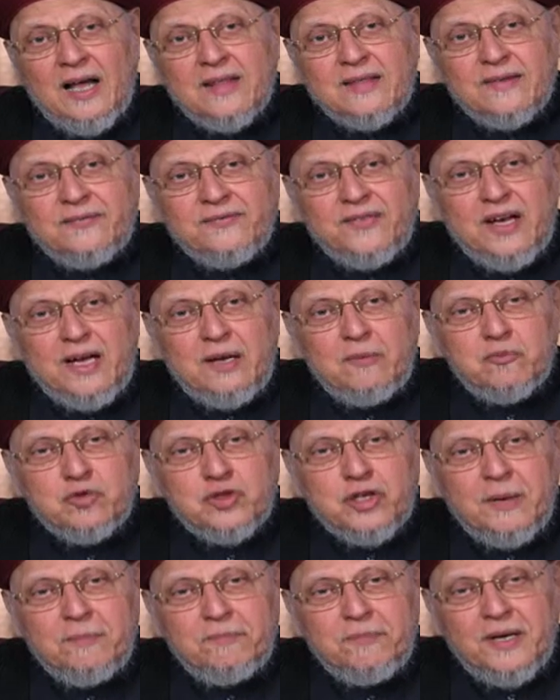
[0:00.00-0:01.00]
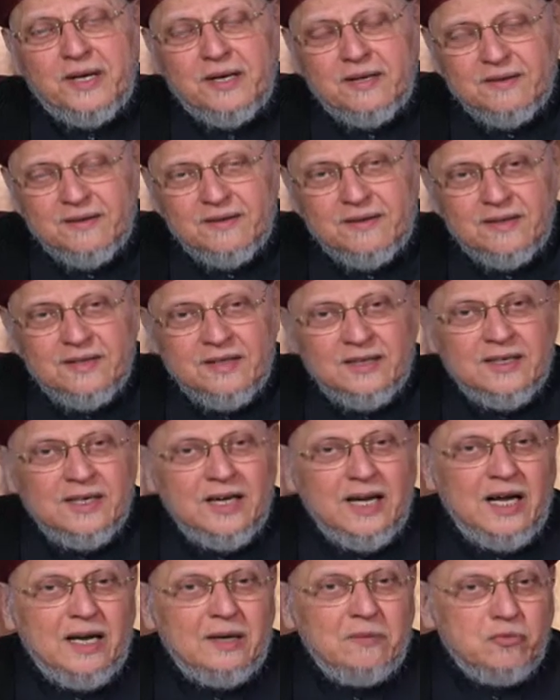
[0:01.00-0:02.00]
حذف المشبه
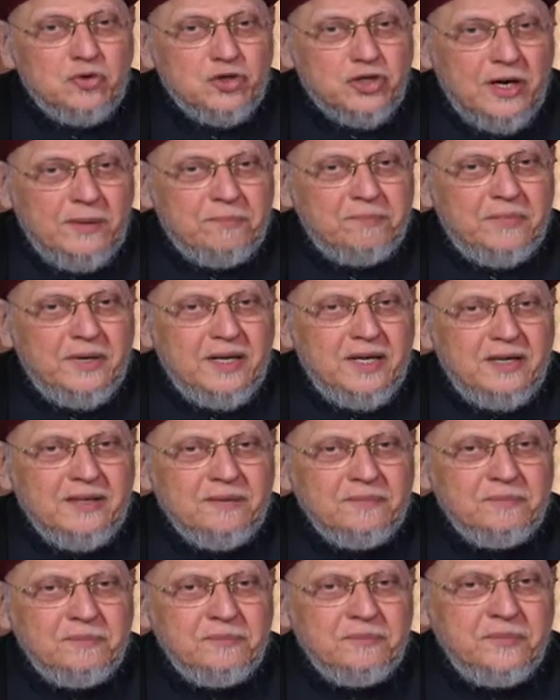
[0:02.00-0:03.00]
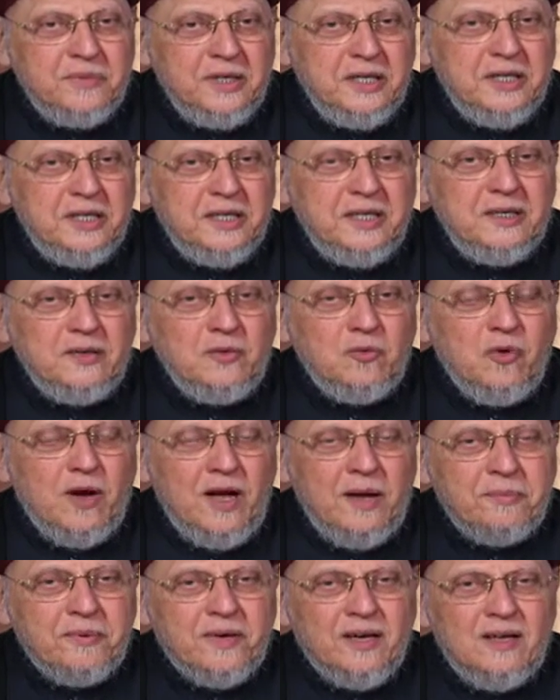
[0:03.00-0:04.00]
المشبه به
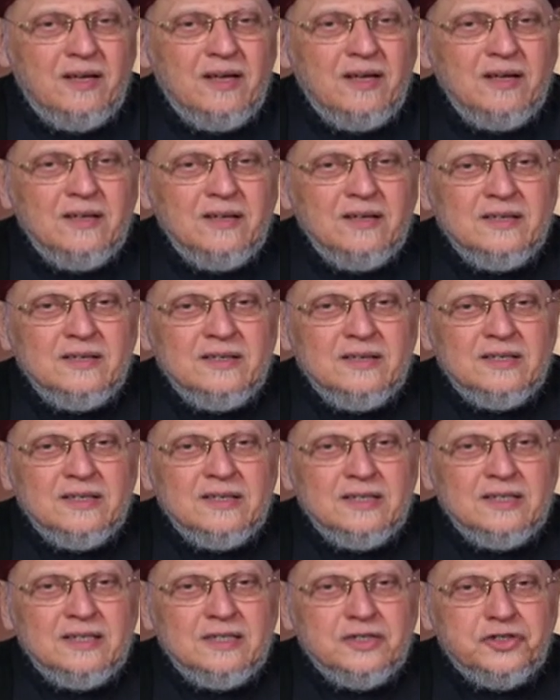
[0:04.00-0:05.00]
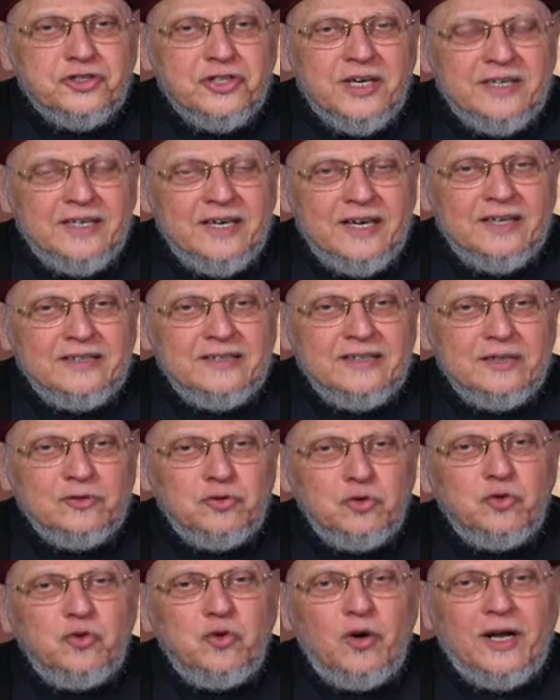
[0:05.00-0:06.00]
وأبقى شيئا
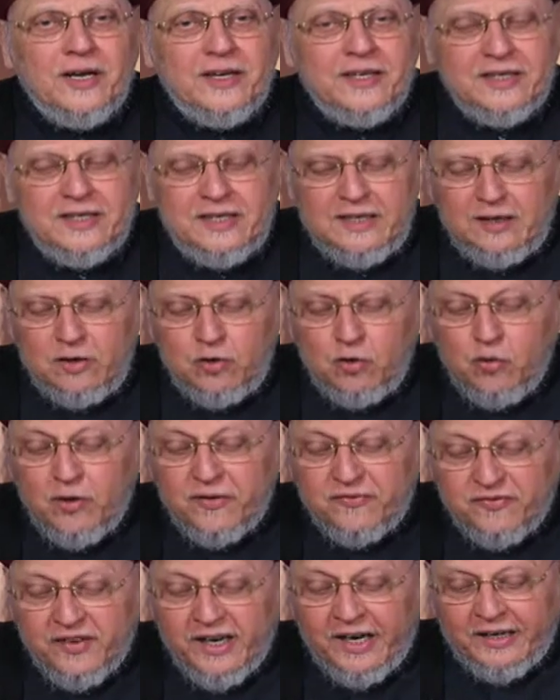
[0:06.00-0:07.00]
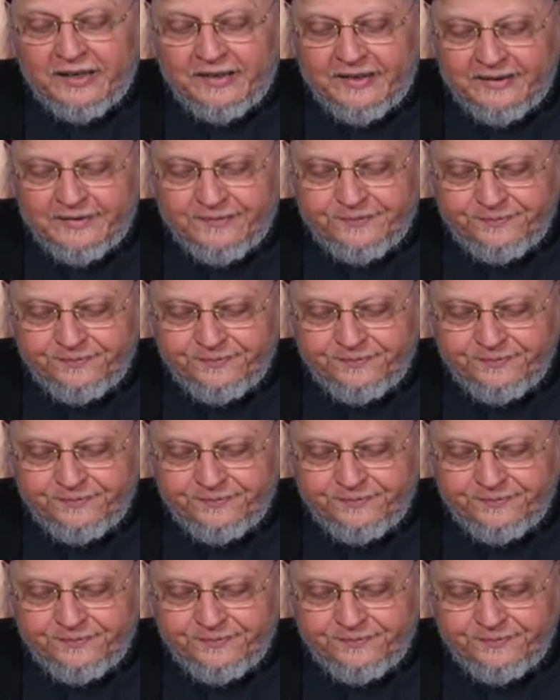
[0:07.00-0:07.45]
يدل عليه اللي هو الفعل